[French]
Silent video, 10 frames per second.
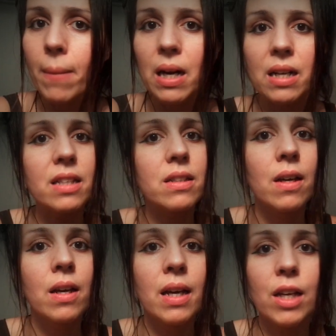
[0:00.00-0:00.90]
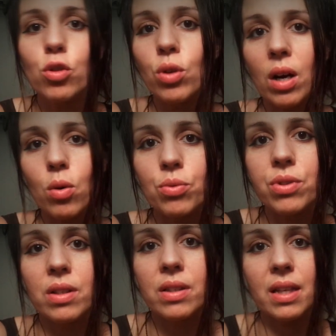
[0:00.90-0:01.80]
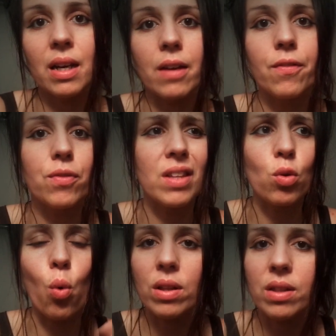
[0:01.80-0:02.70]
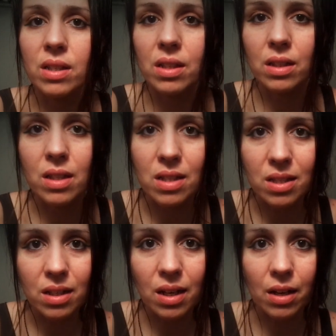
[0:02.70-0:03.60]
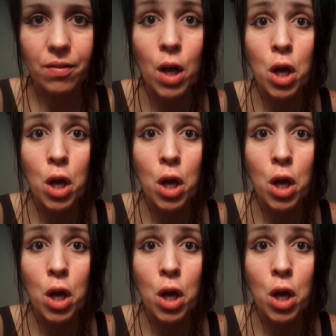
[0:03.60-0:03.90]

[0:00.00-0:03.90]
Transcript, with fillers: clic et tu racontes tes rêves, tes 3, tes 4, tes 5 rêves.